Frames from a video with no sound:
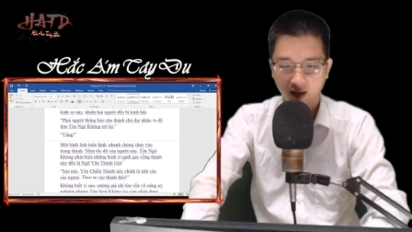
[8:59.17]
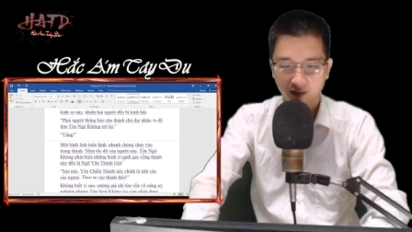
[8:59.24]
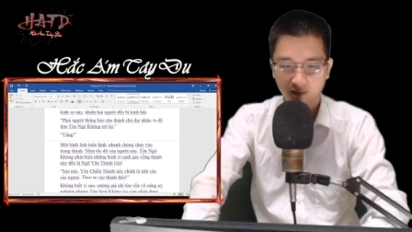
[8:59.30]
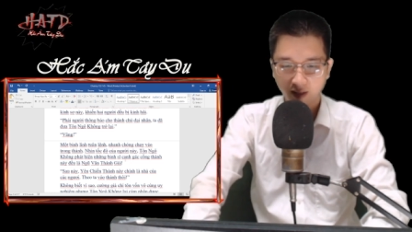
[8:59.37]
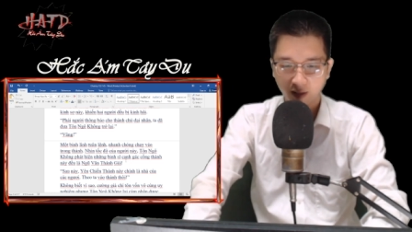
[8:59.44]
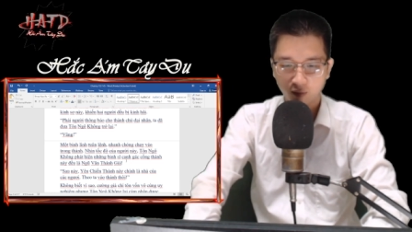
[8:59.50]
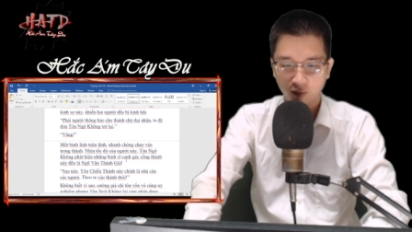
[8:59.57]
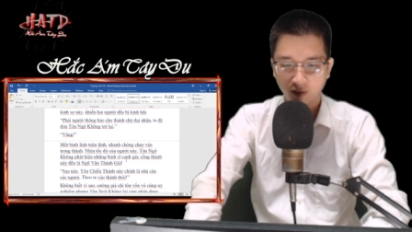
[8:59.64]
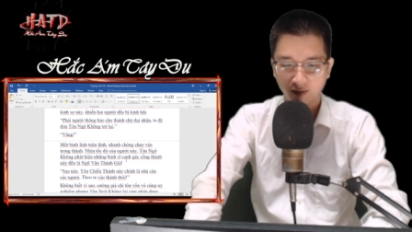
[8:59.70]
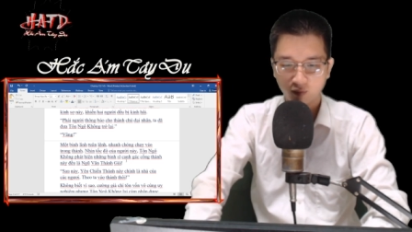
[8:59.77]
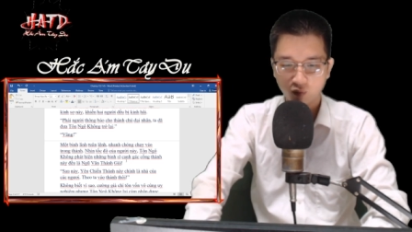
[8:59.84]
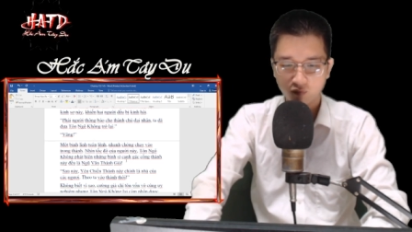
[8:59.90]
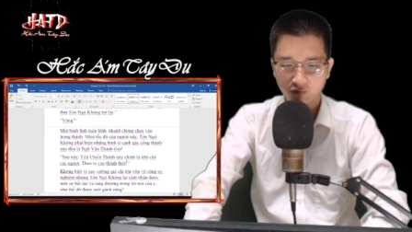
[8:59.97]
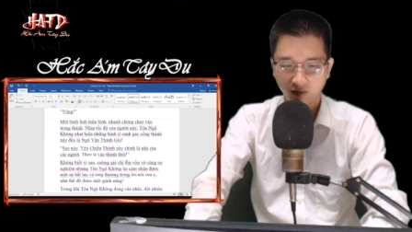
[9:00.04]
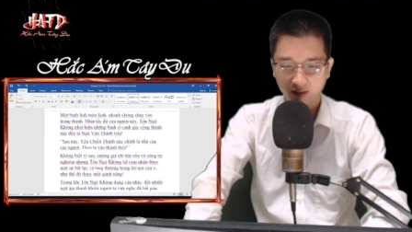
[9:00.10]
đều là
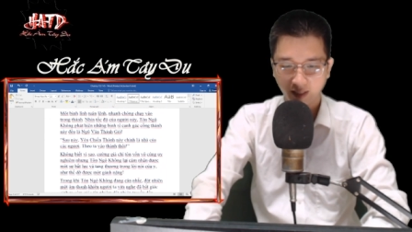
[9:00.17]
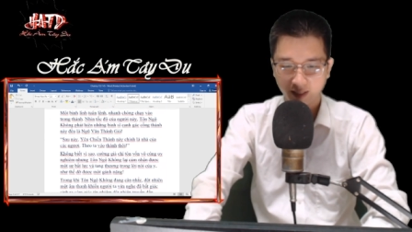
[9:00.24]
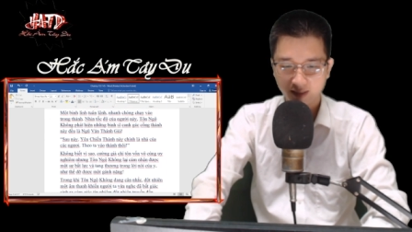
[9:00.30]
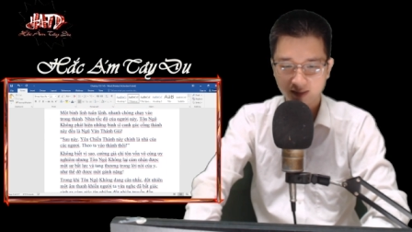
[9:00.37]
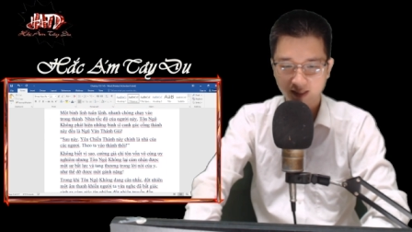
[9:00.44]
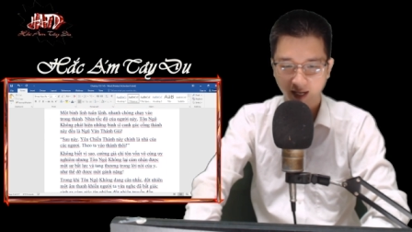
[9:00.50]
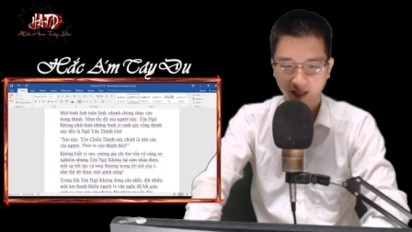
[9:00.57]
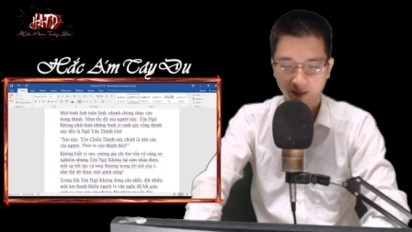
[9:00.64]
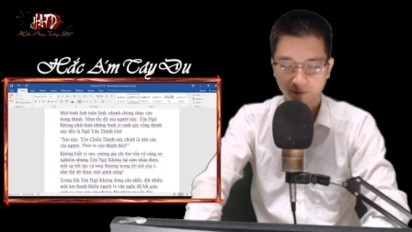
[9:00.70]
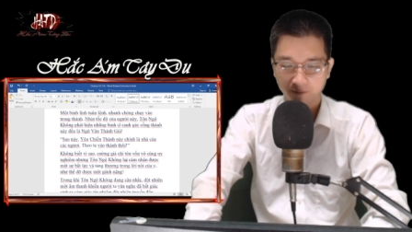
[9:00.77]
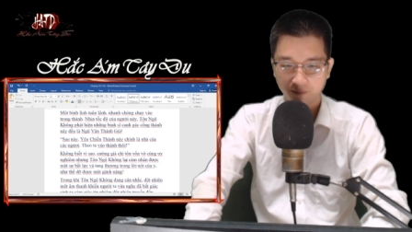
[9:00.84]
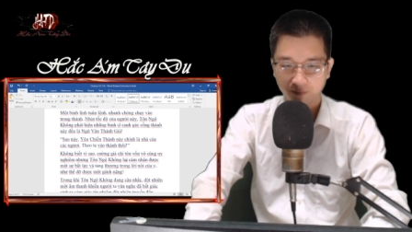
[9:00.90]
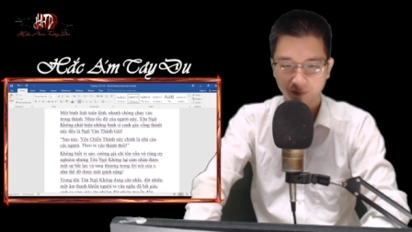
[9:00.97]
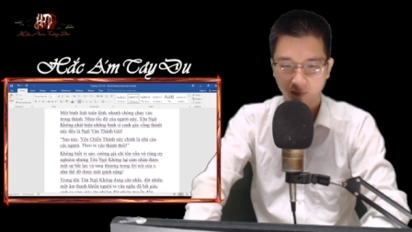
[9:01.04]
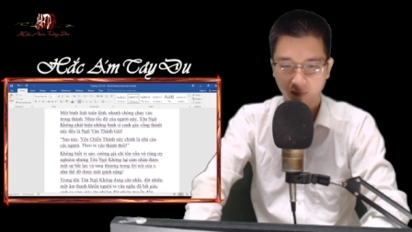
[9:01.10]
ngũ văn thánh giả.
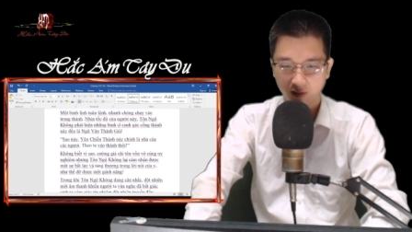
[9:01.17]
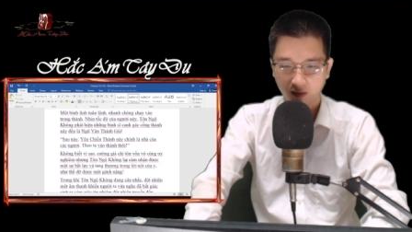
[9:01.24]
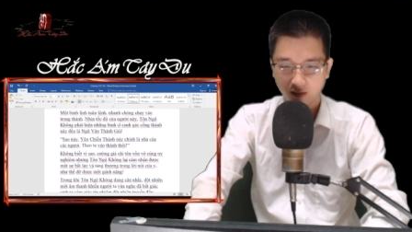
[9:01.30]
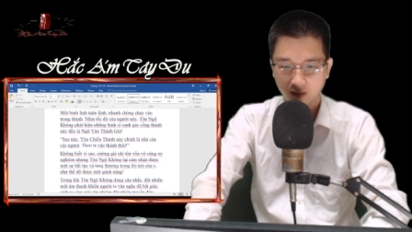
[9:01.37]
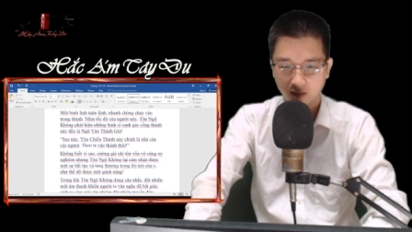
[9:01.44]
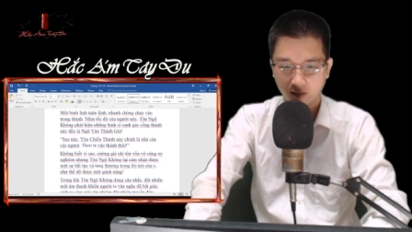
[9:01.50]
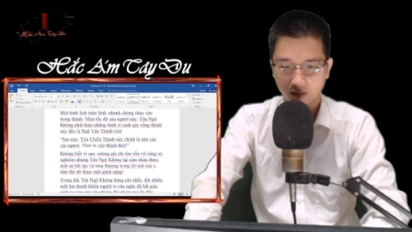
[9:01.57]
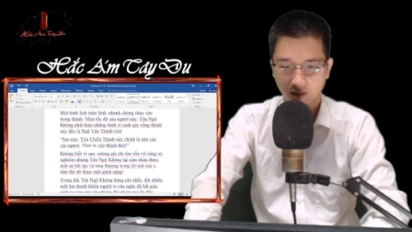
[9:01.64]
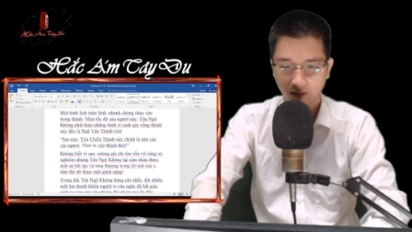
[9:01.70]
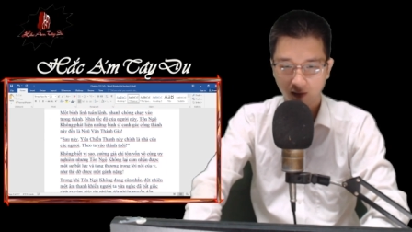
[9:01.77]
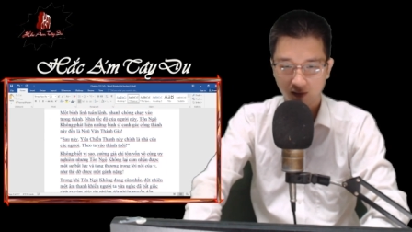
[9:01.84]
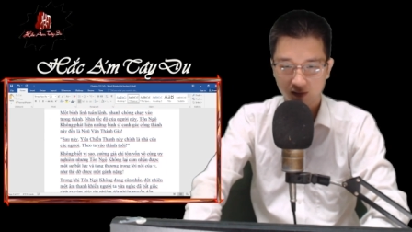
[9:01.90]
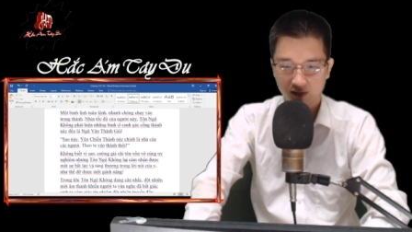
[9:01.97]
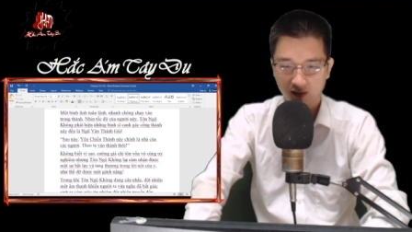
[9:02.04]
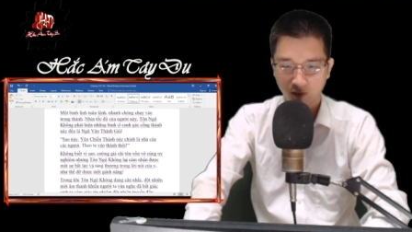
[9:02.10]

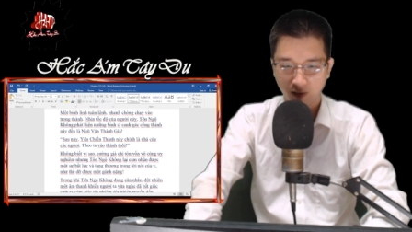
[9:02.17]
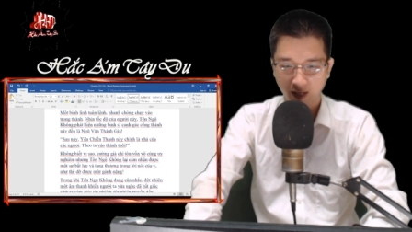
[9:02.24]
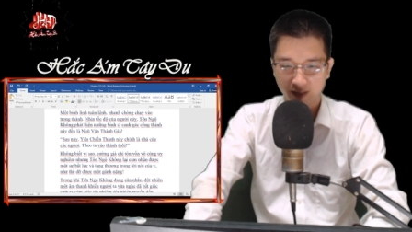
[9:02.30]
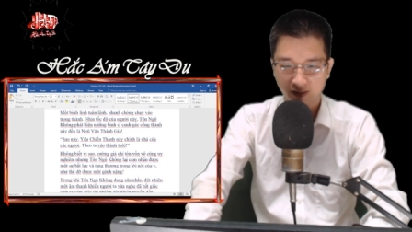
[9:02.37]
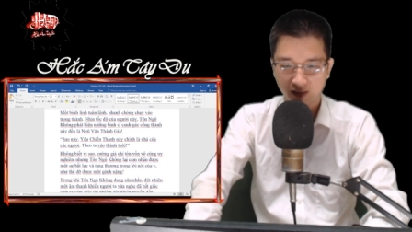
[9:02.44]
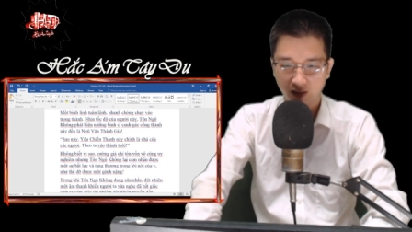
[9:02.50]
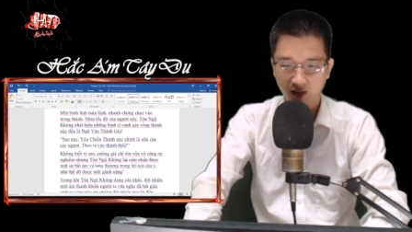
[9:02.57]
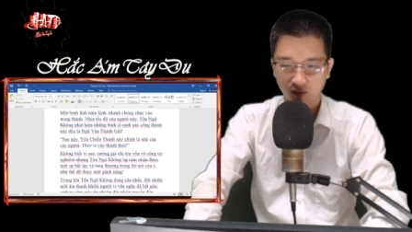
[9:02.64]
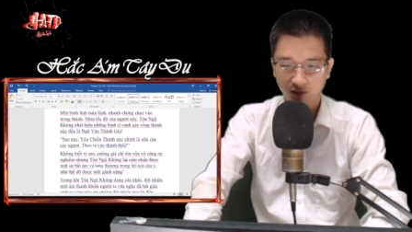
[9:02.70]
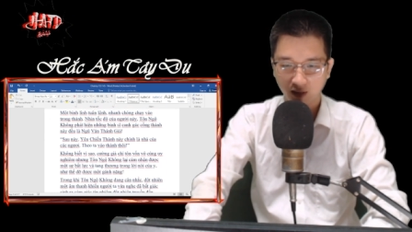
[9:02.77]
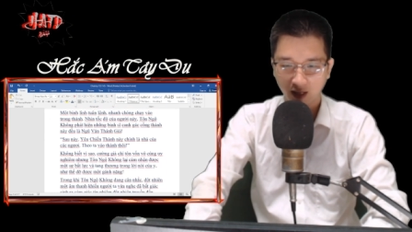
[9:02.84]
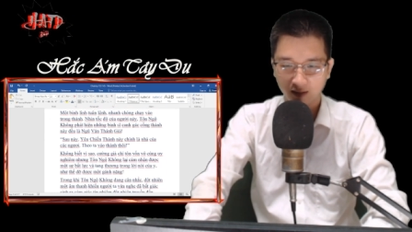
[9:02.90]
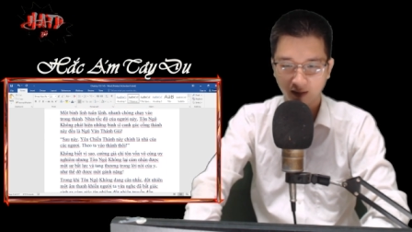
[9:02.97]
Sau này chiến yêu thành